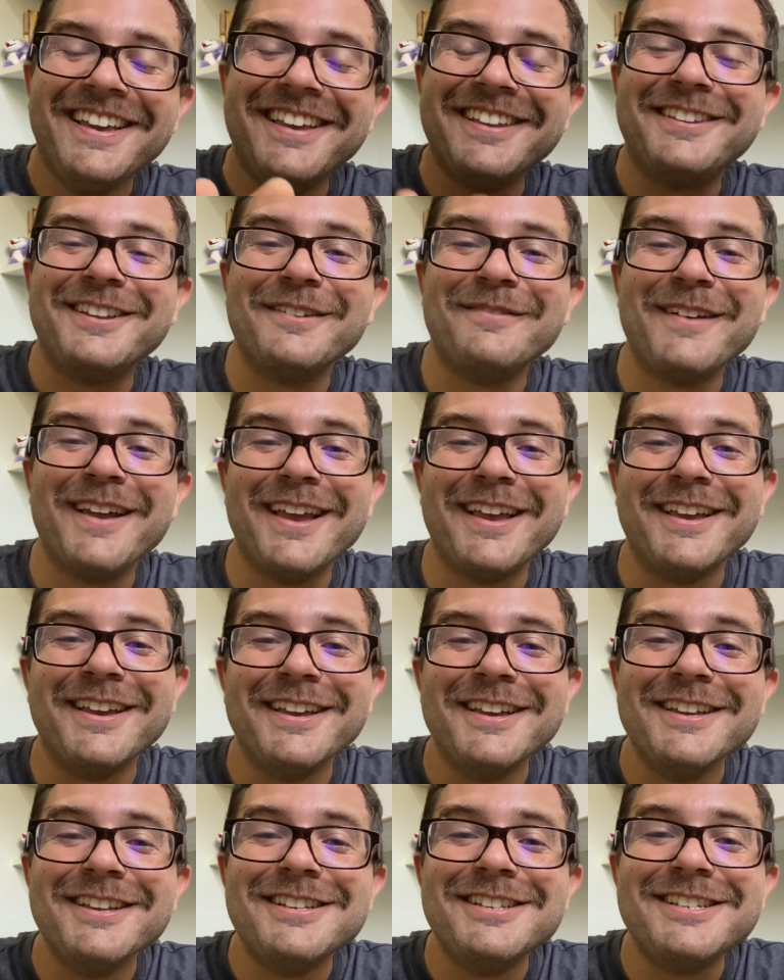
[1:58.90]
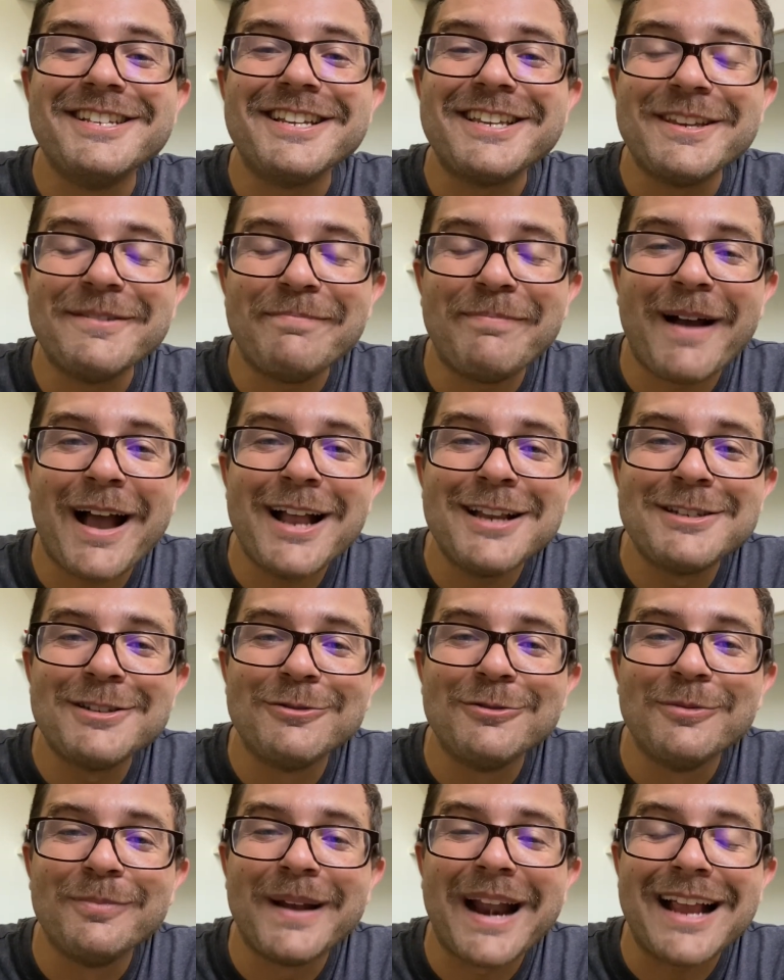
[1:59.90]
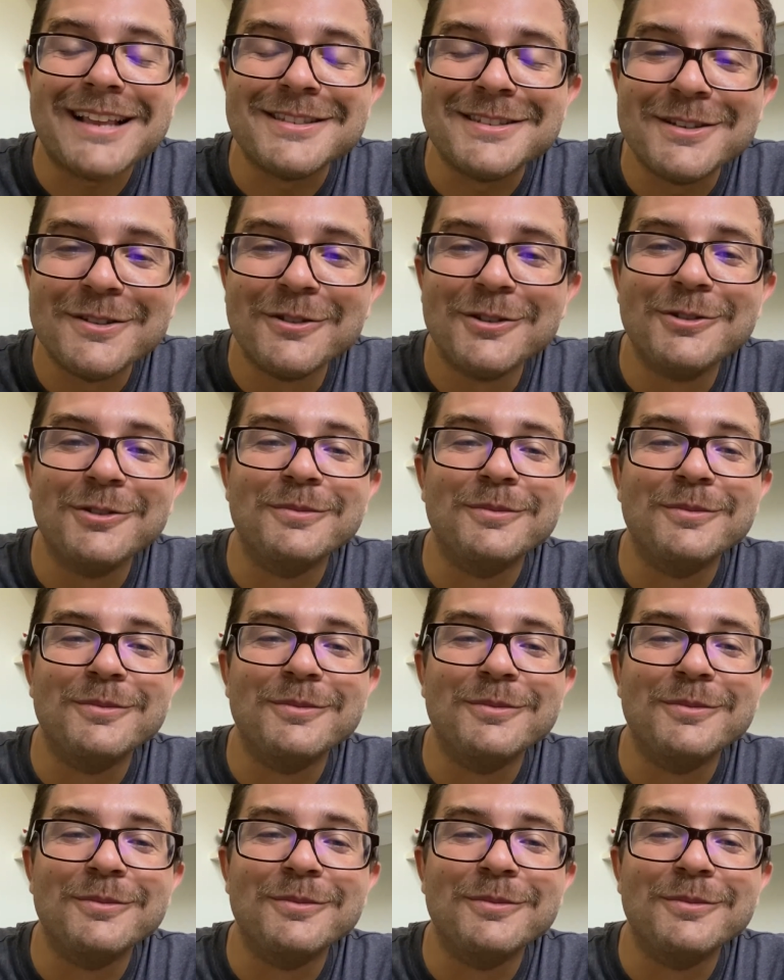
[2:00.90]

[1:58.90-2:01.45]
e também, de que parte do Brasil ou do